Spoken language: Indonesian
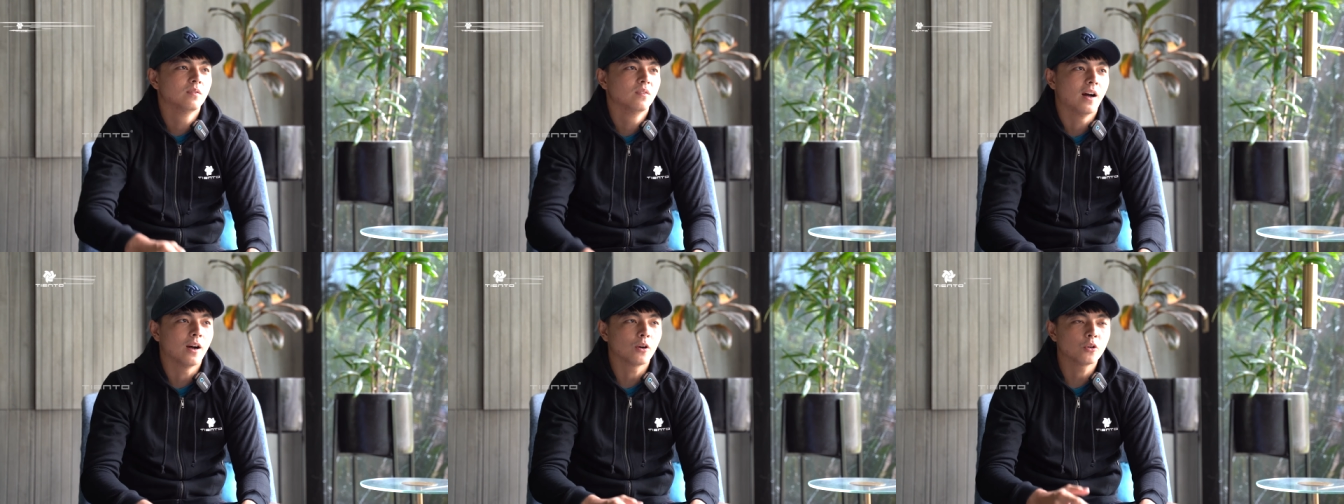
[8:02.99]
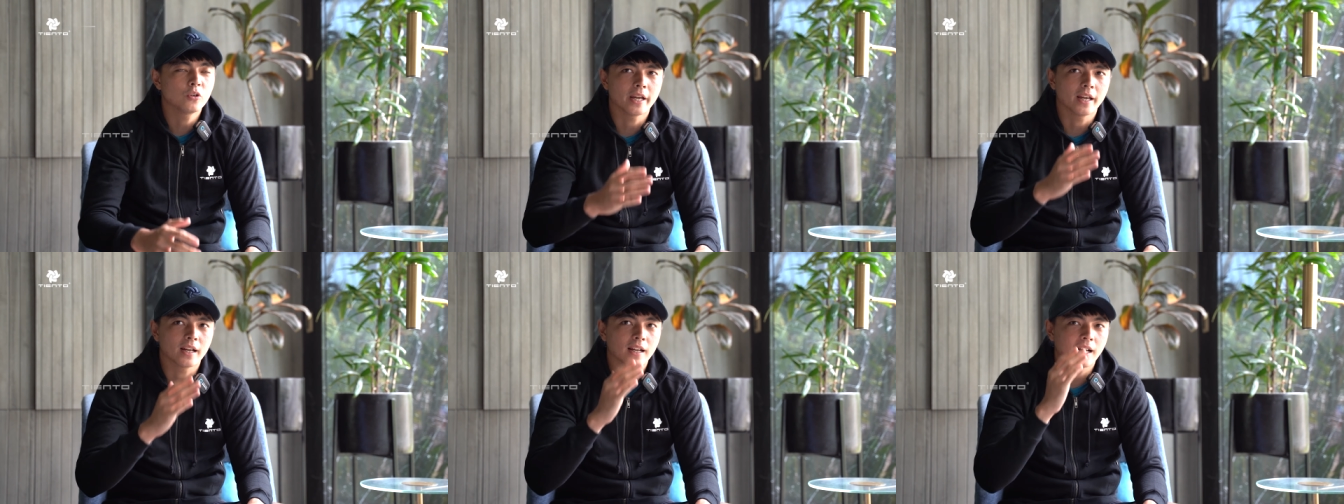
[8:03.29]

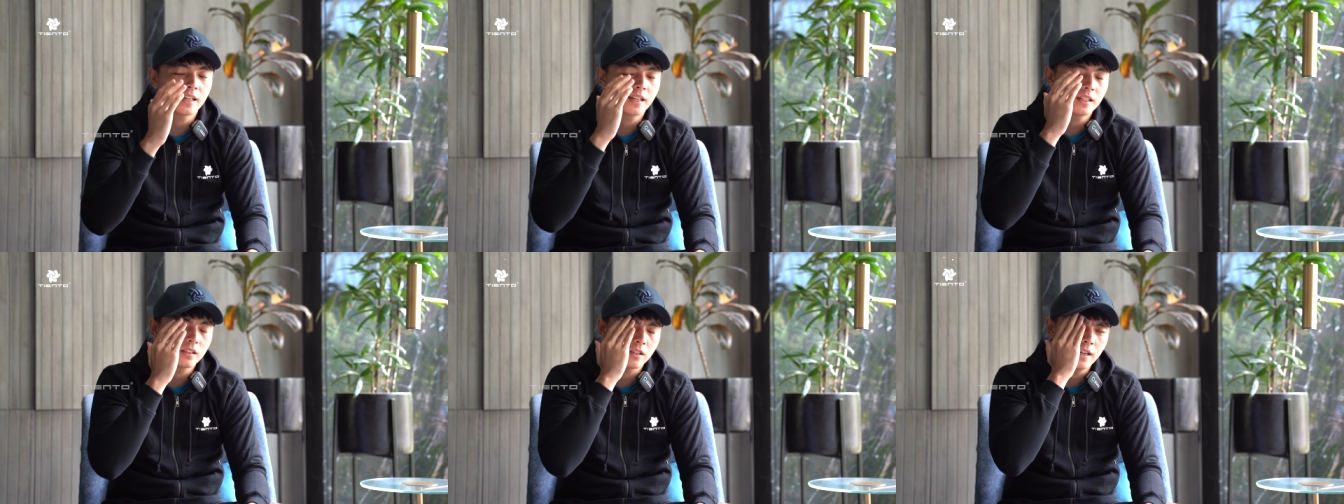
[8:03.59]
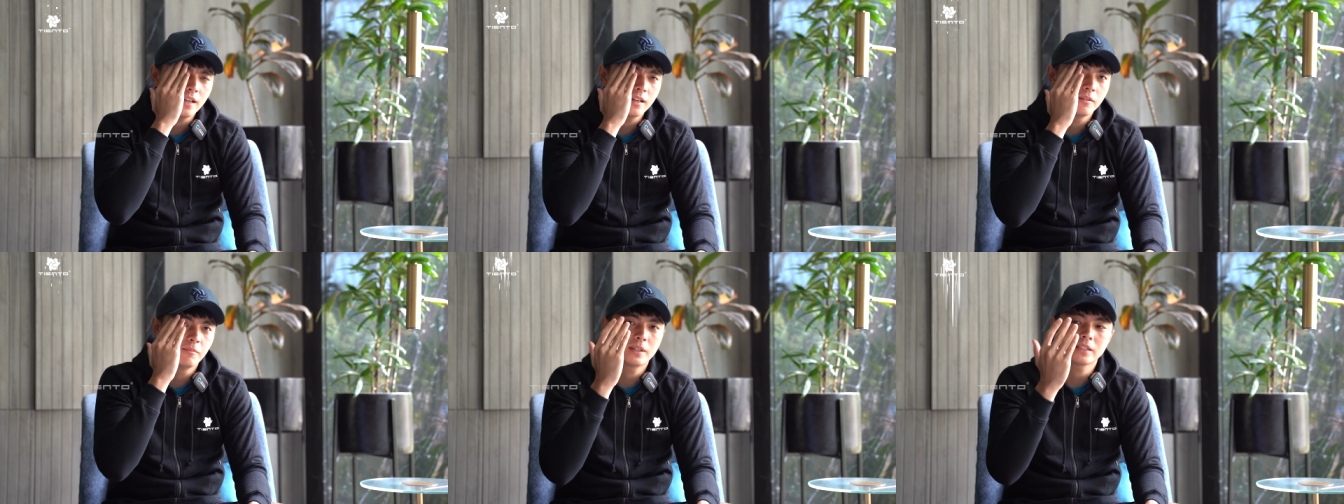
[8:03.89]
Aku kayak kaget,
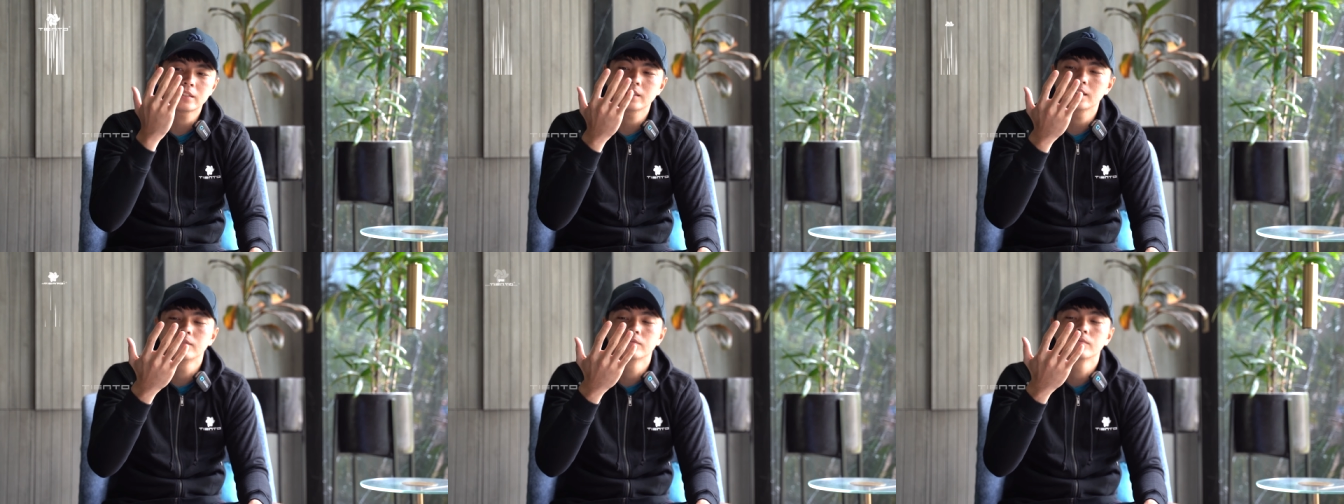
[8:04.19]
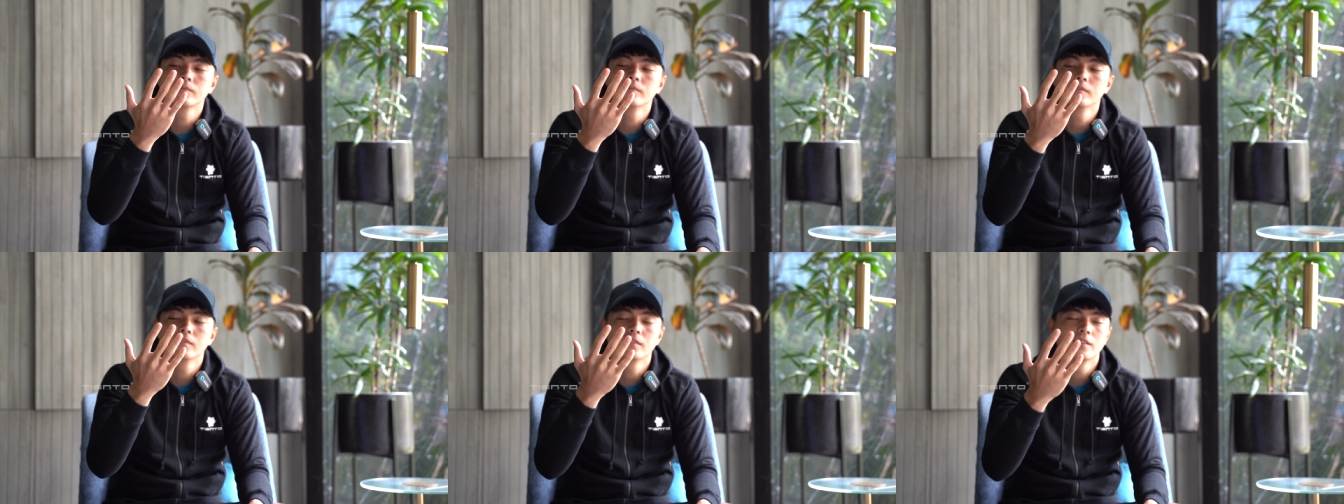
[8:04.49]
ah, masa
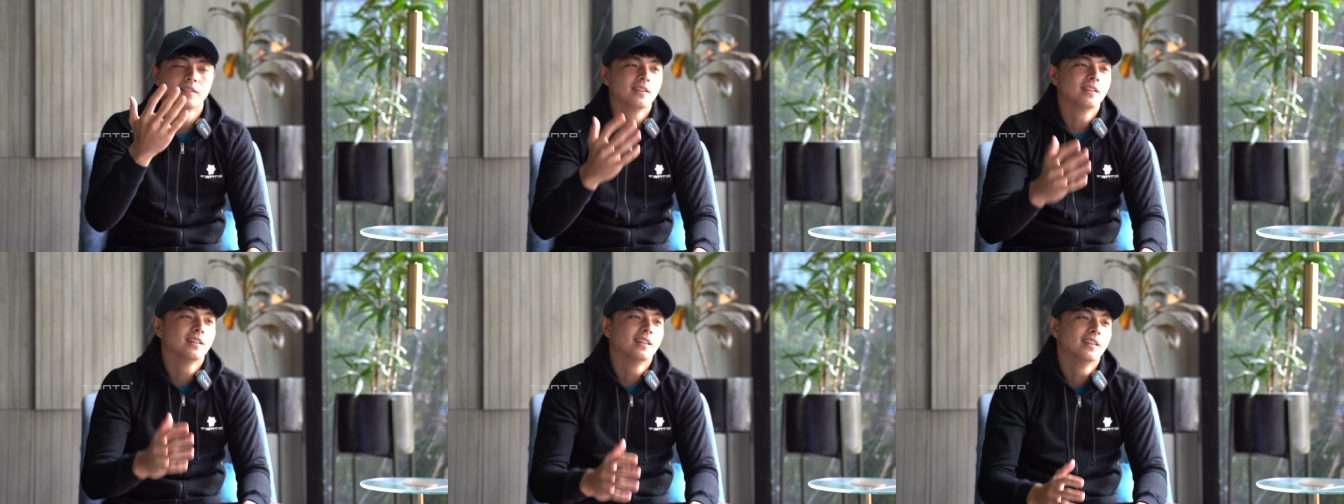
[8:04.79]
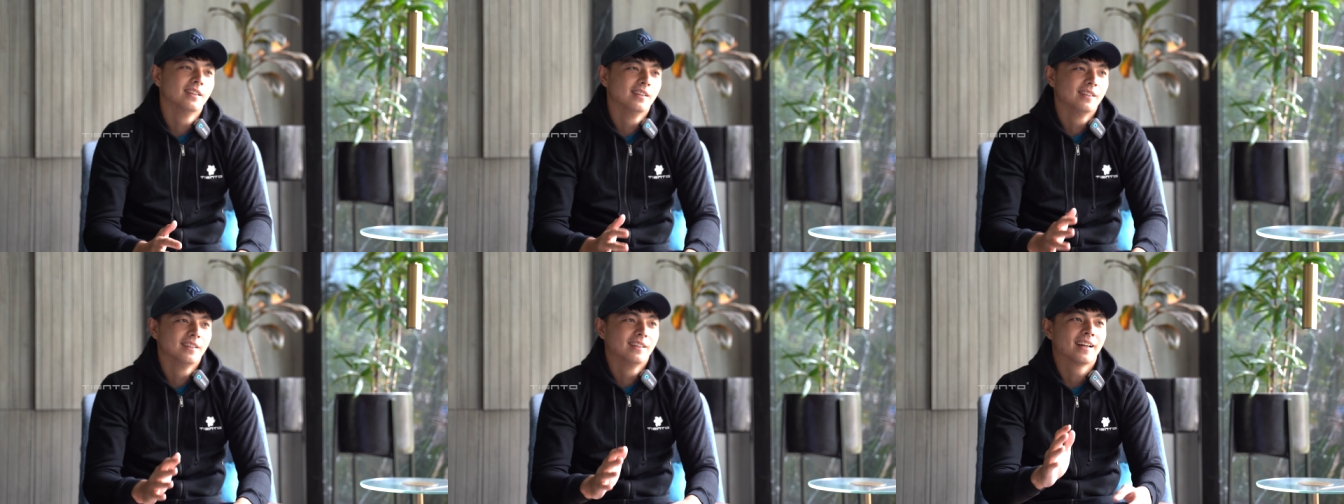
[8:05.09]

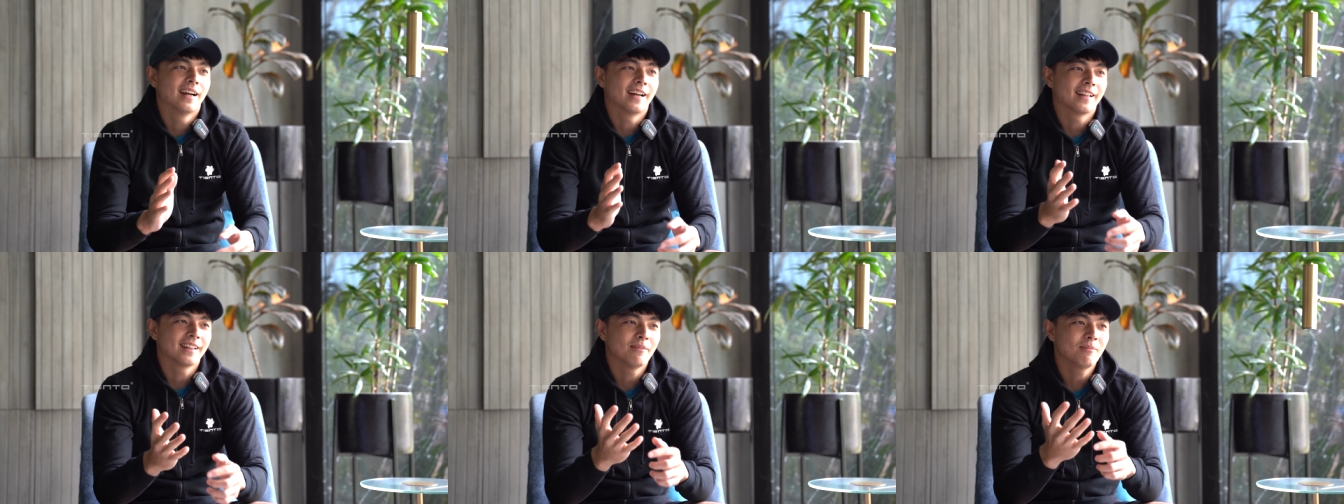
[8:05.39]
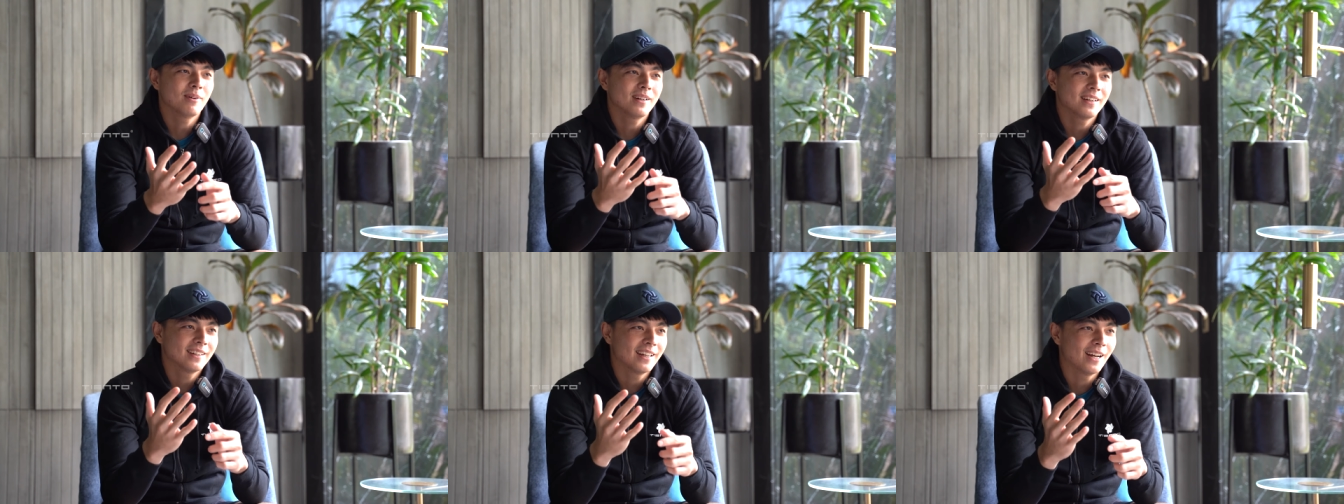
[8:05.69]
nggak
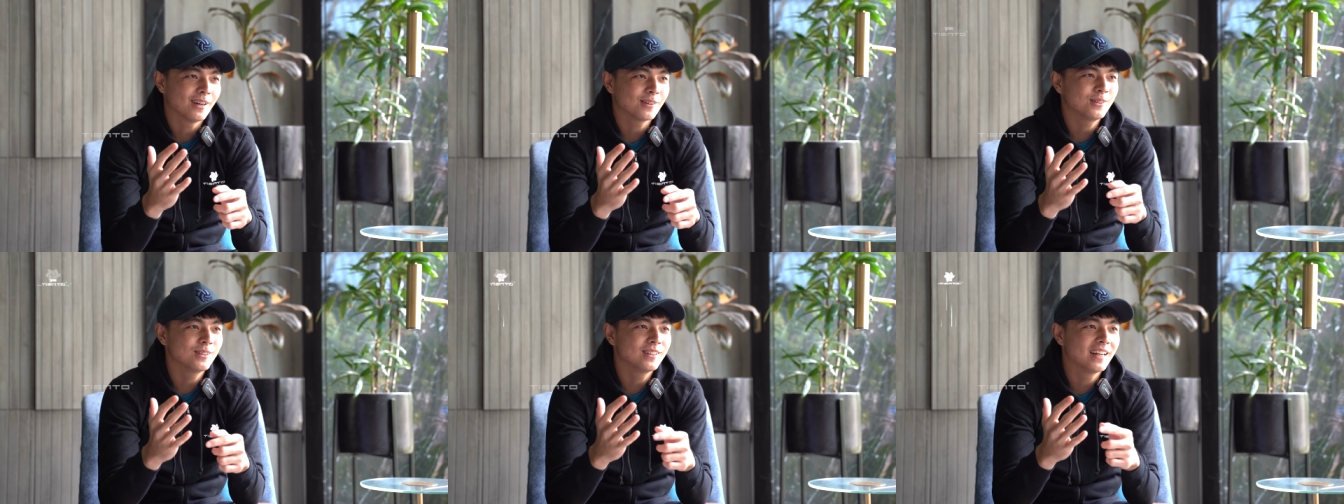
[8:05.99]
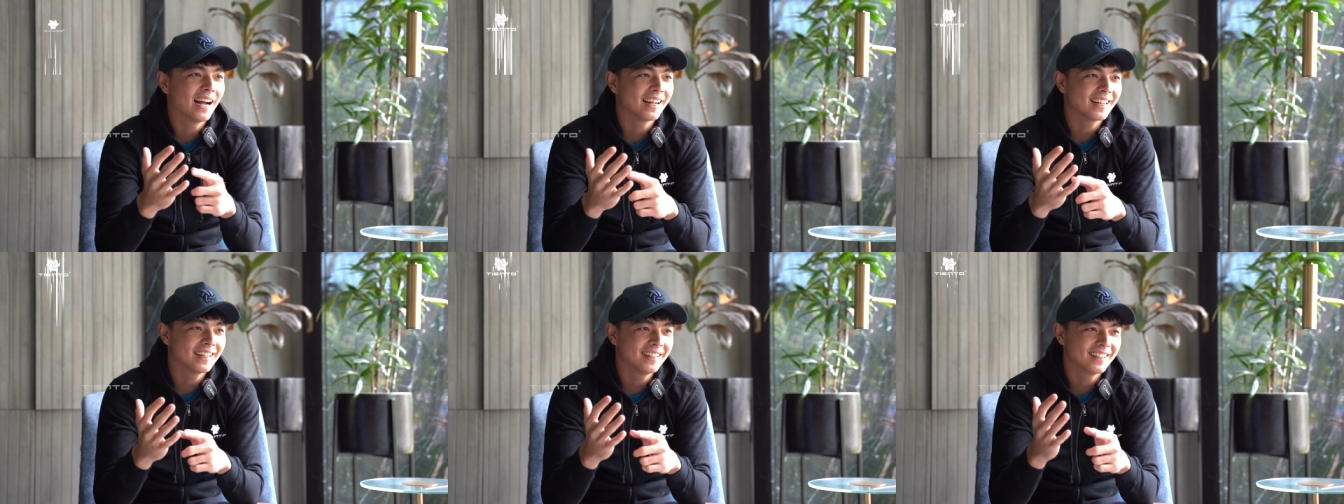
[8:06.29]
apa aku
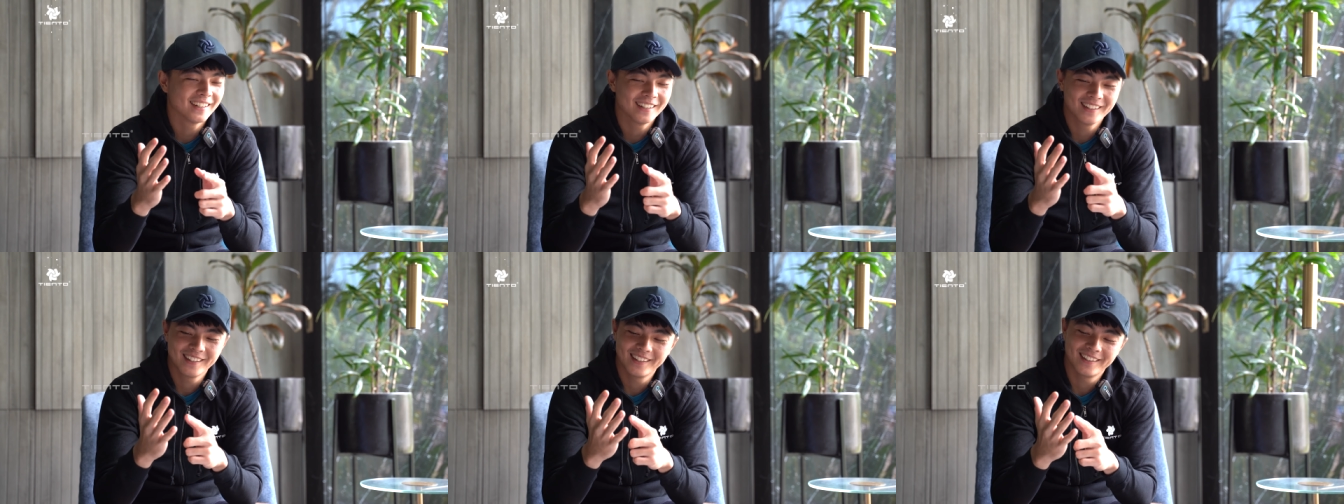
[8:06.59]
nggak nge